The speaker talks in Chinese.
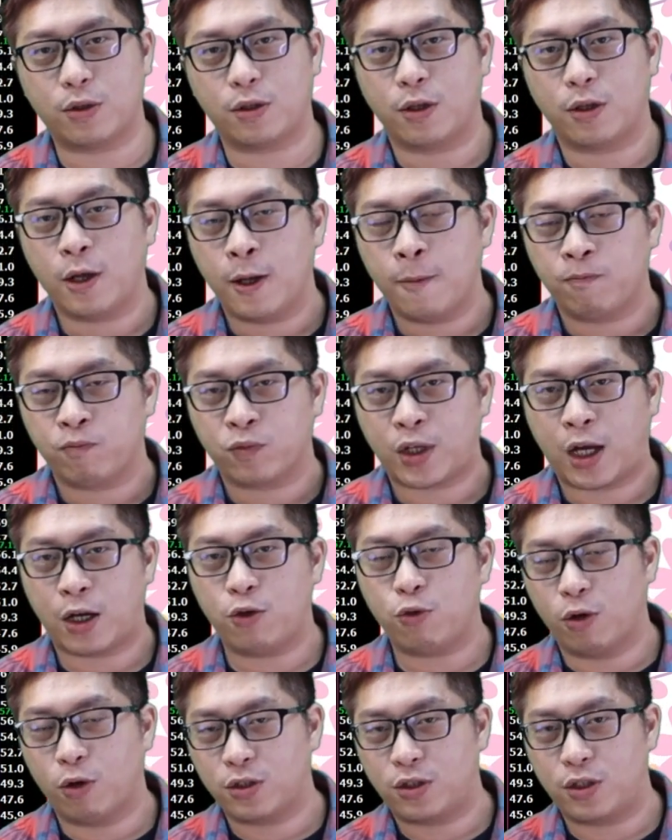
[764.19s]
因为它
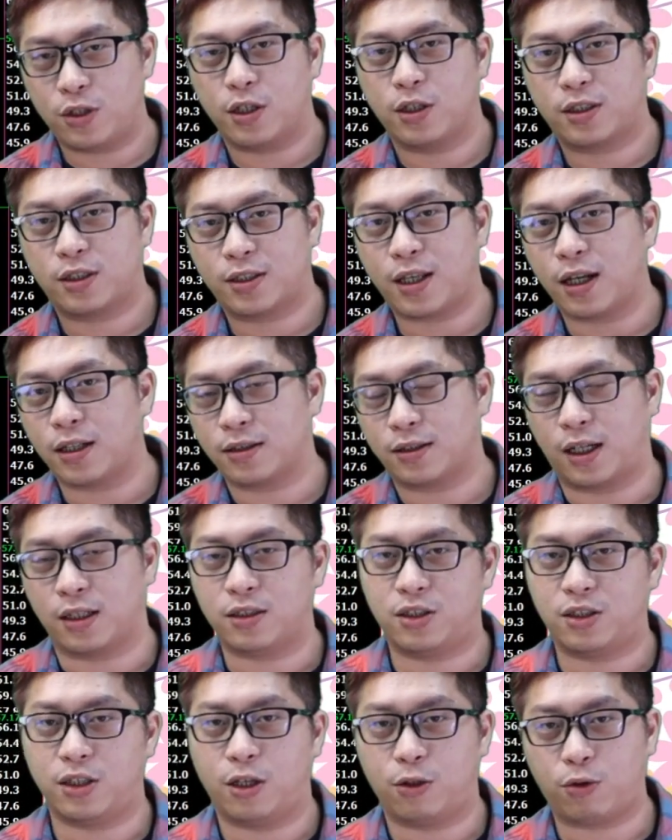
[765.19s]
如果是一个上涨
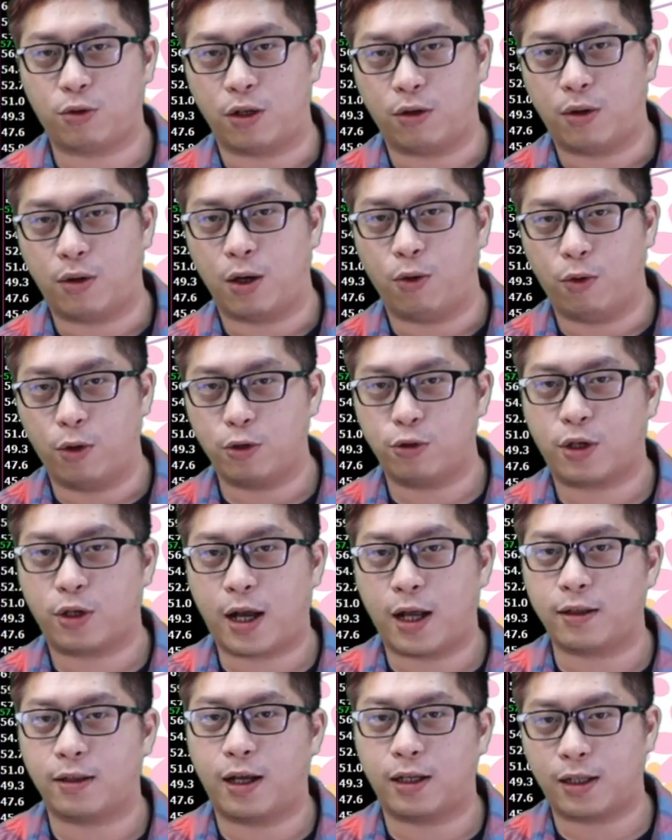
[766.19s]
阶段的话，我会去
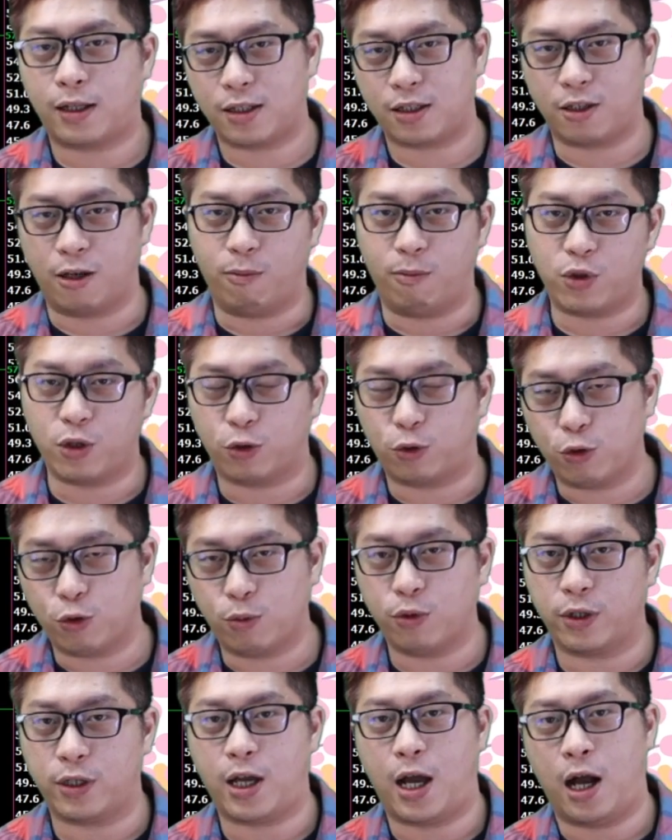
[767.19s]
看它它有没有突
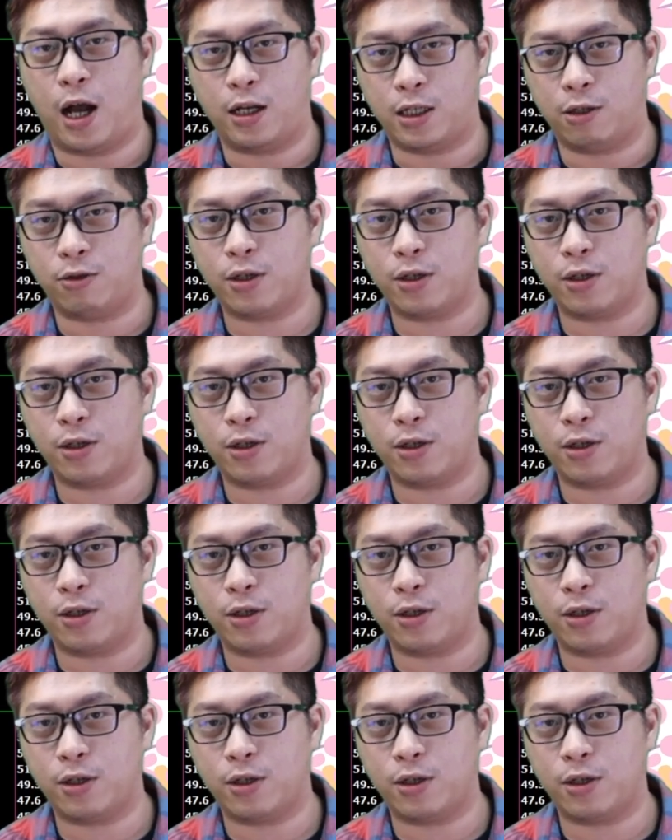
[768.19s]
破压力，